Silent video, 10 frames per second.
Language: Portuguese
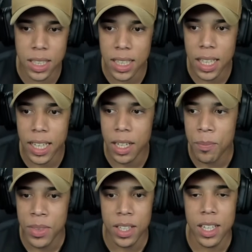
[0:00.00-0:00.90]
aqui,
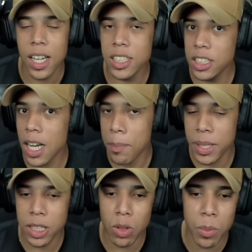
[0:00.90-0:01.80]
galera, a gente já
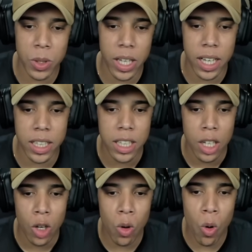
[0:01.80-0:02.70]
aprende uma mulher aí
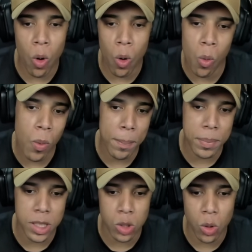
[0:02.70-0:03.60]
com uma
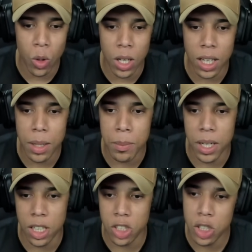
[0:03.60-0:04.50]
pistola, né,
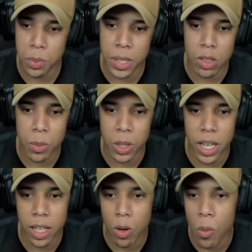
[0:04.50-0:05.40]
mano? A gente prende uma
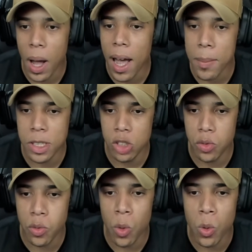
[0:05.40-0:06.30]
mulher aí com uma arma
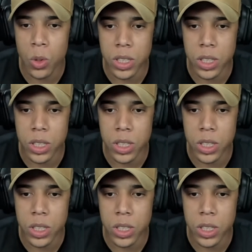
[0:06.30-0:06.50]
de fogo,